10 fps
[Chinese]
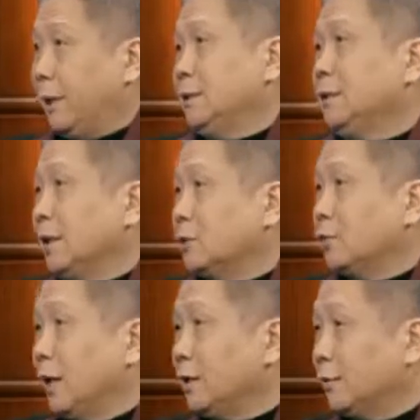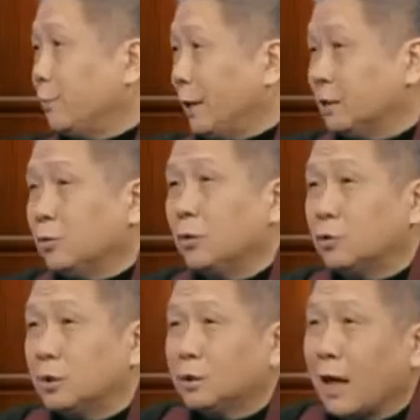北京那水，北京过
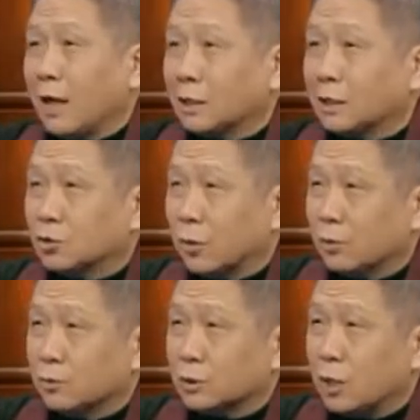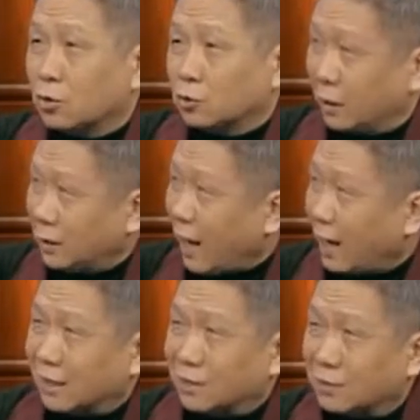去拿那个水壶烧水，那
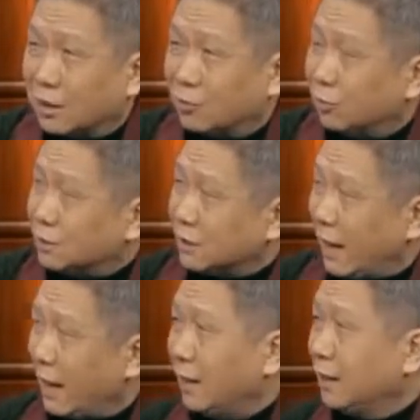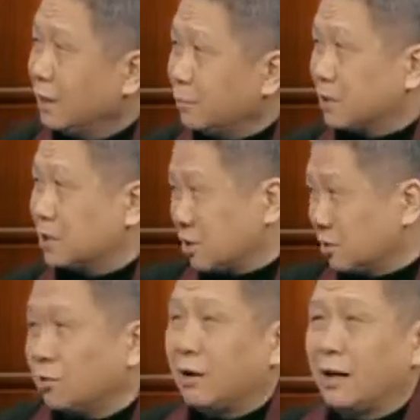里头那壶碱
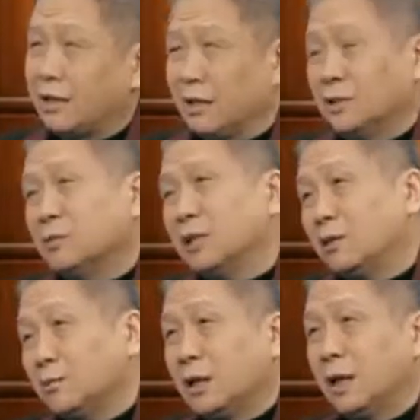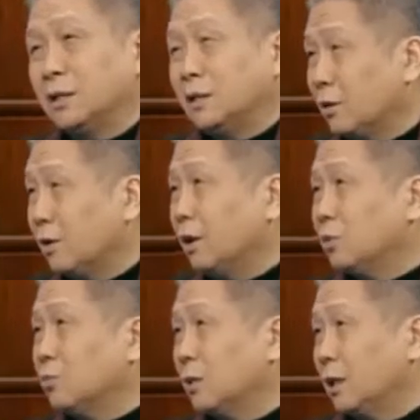石头还硬。你说那东西你都喝
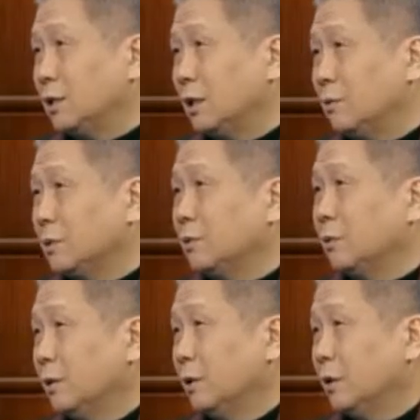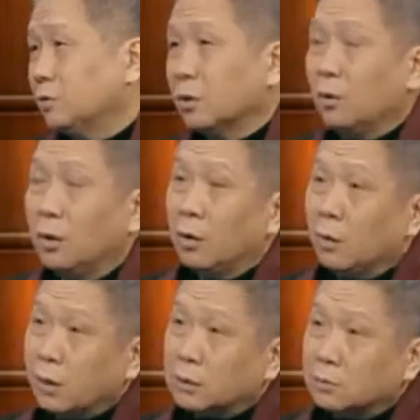肚子里去了，不都？最后
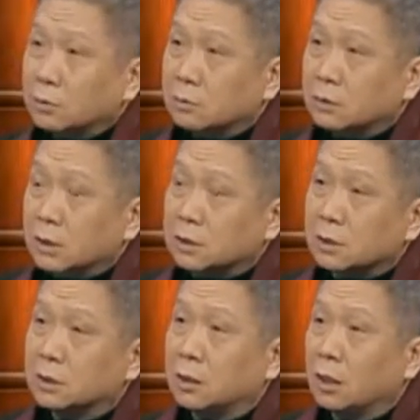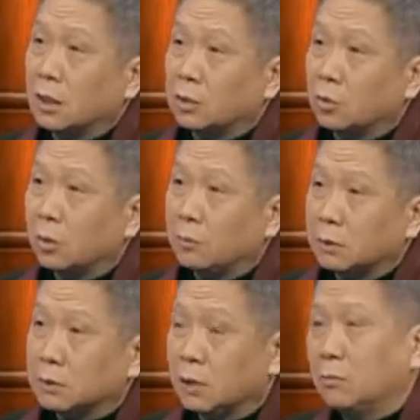为什么就结石的人很多
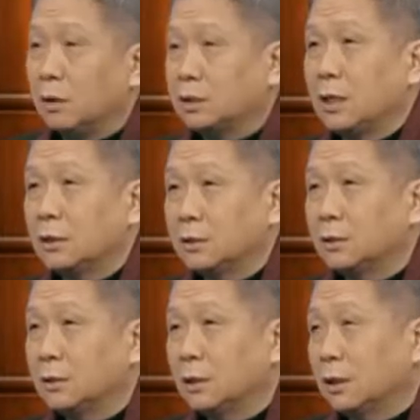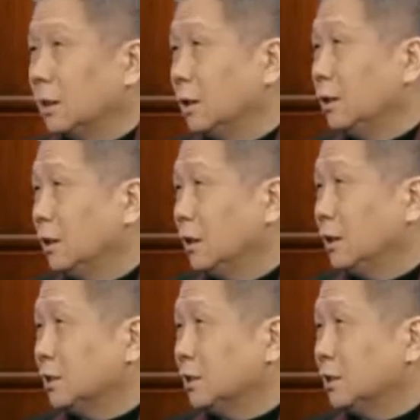吗？你像我前些日子那个。